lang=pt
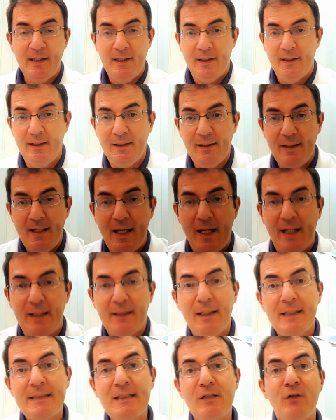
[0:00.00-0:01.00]
E
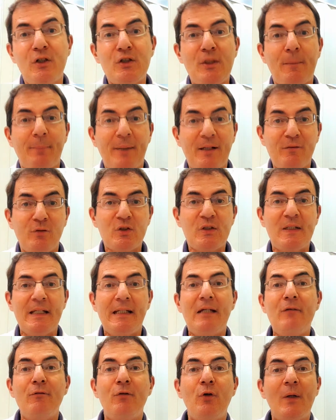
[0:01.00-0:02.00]
aqui esse vídeo é para você
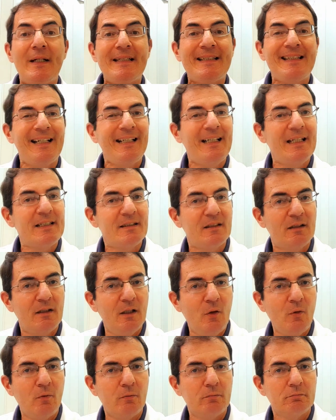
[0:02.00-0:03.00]
que enviou essa
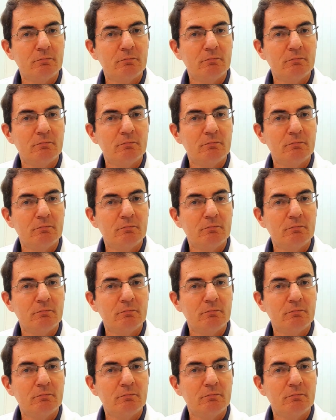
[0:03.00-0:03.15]
questão,